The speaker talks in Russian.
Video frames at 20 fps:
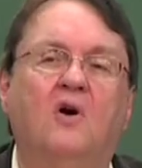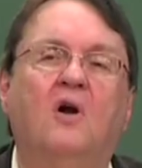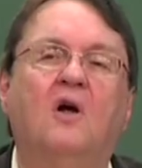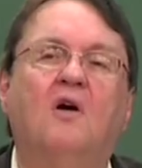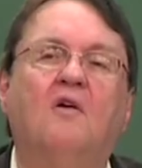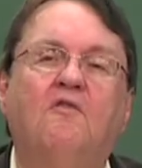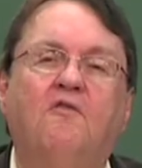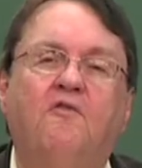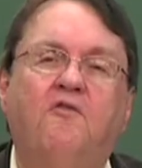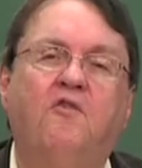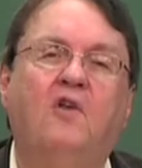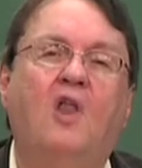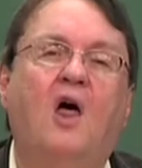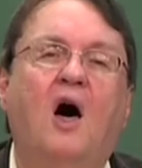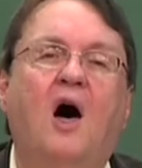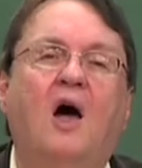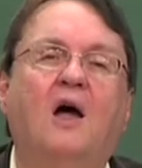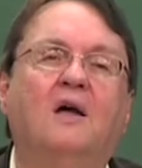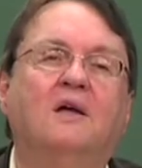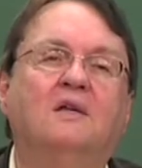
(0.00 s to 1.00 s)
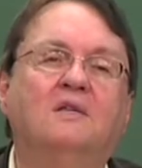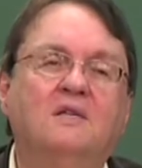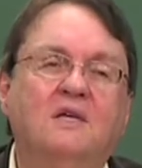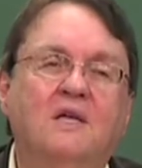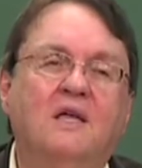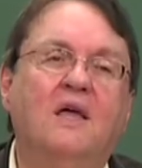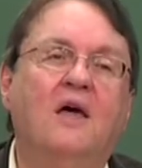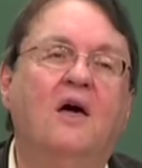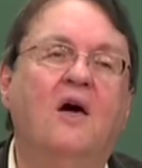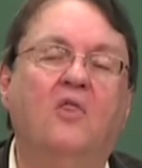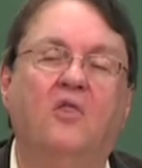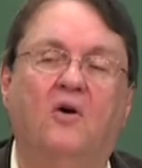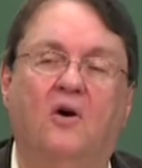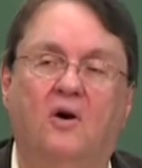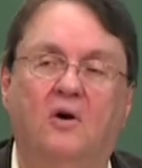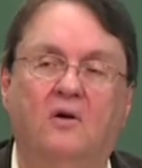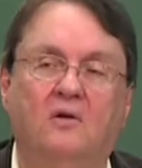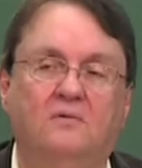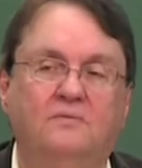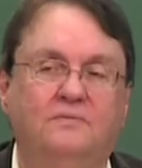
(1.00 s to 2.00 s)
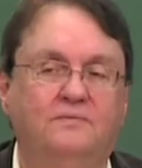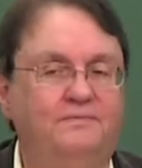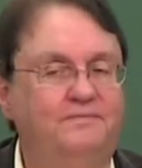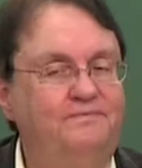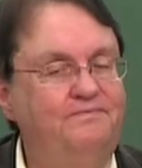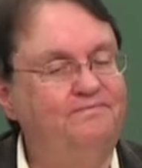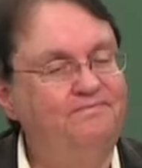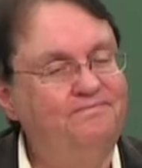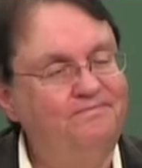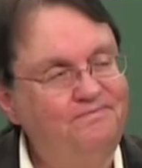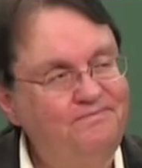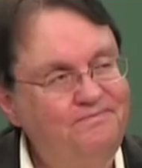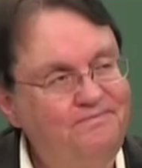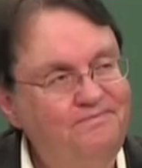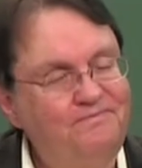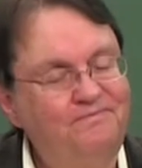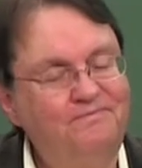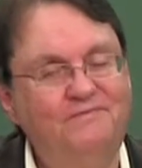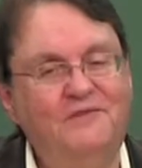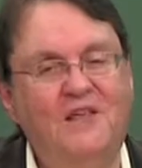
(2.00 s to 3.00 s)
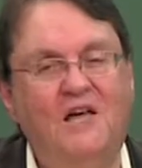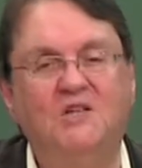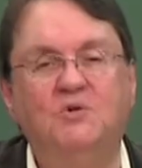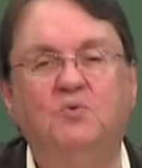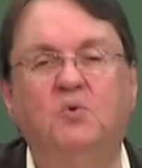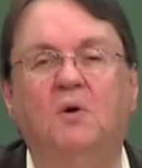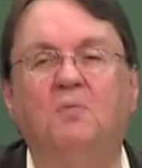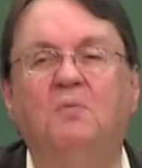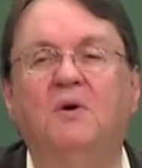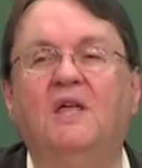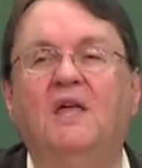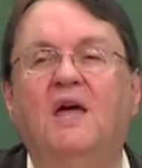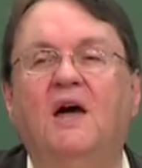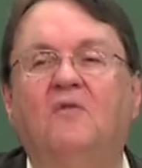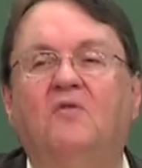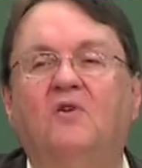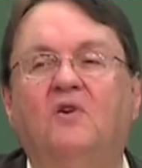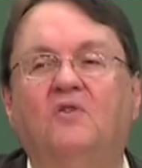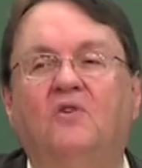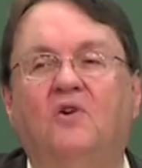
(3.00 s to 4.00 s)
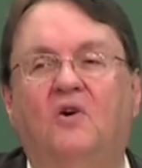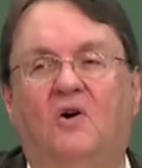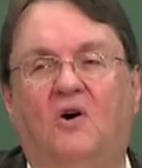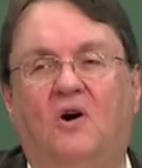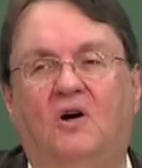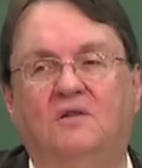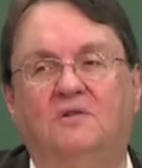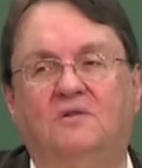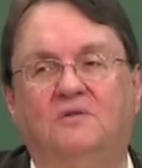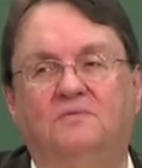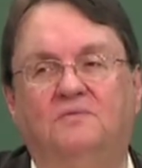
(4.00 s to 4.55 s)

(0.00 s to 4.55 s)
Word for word: Птицы, похожие птицы летают вместе. Птицы одного пера